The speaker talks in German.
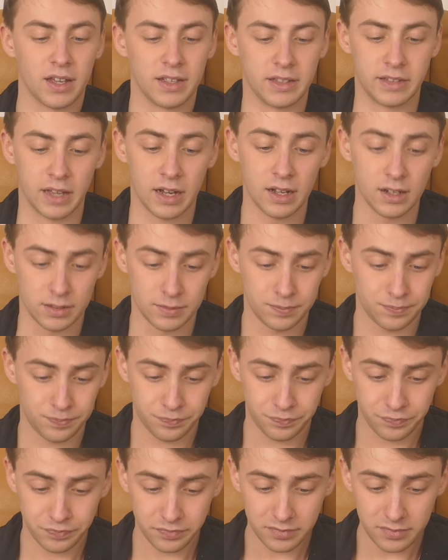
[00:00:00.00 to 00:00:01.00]
Ja,
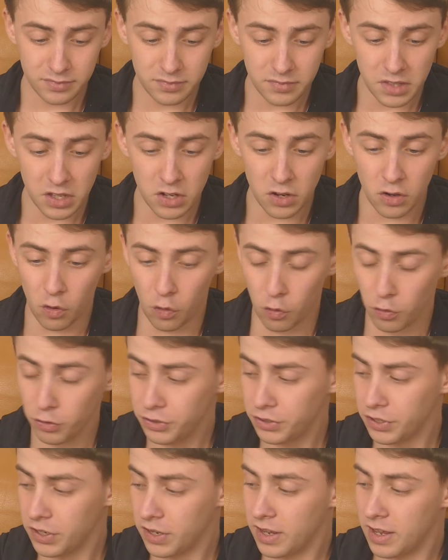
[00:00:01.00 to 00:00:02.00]

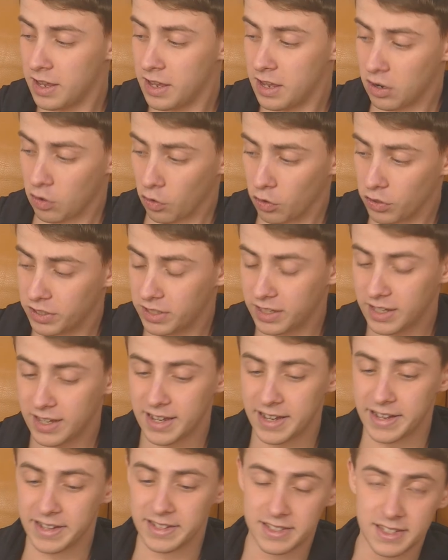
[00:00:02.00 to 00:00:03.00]
und Leute,
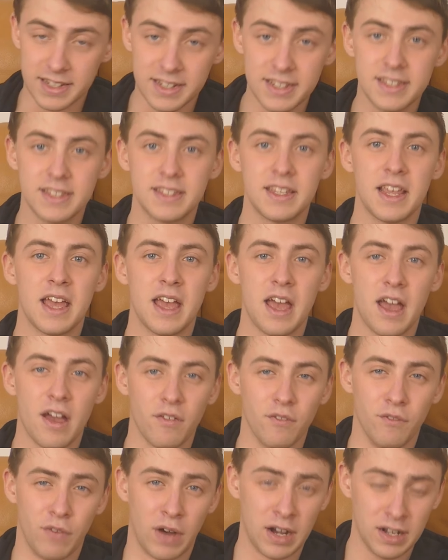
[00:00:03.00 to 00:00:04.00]
es ist
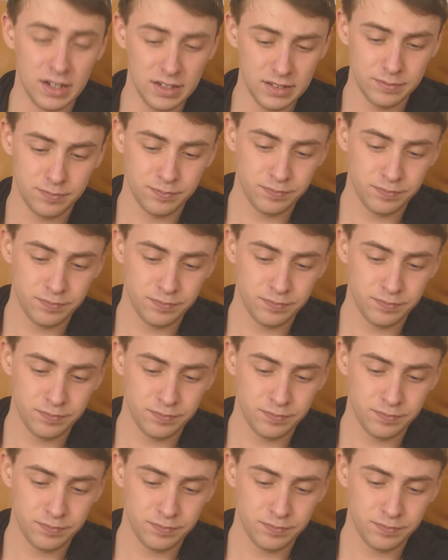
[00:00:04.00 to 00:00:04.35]
wahr.